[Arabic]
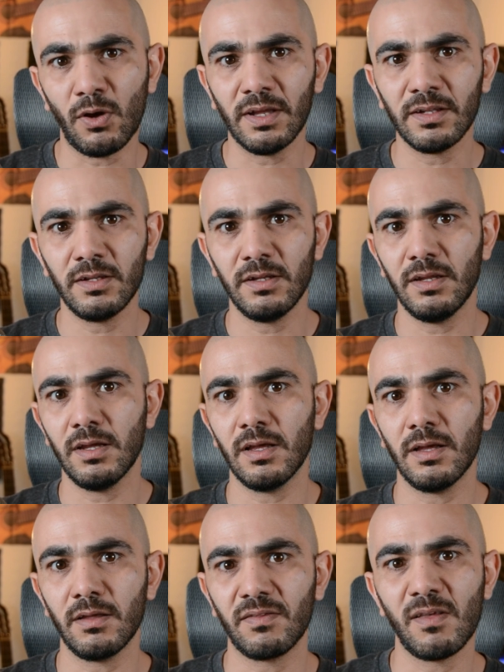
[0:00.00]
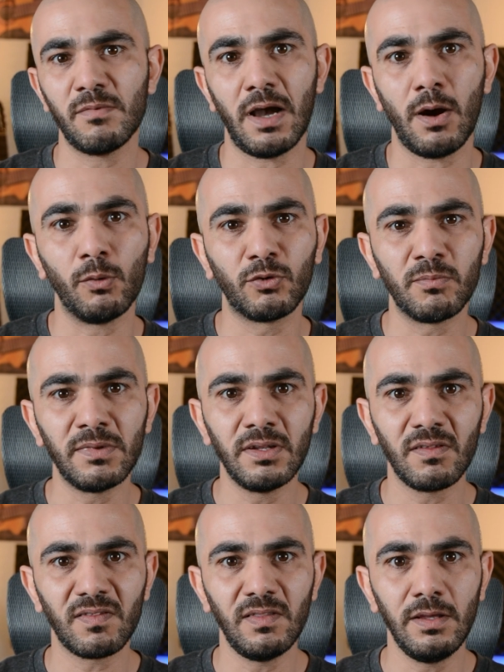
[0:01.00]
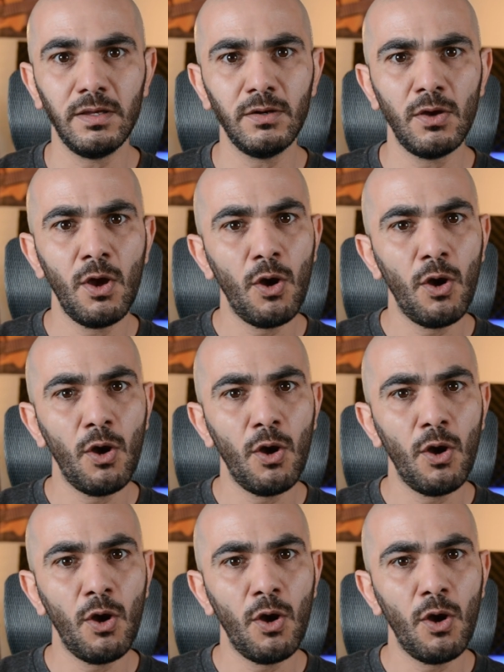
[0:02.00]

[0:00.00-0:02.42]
عندي آه، سبع او ثمان سنين